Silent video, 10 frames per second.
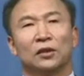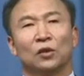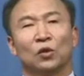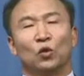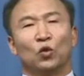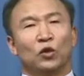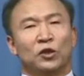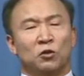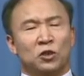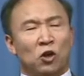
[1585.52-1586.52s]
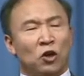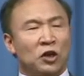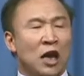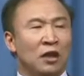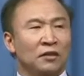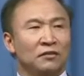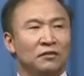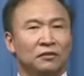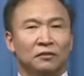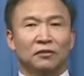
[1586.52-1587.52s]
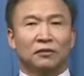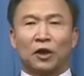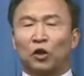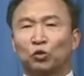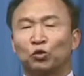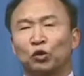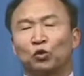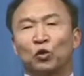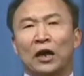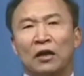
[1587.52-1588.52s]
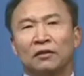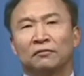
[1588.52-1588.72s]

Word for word: 火烧草料场，然后最终的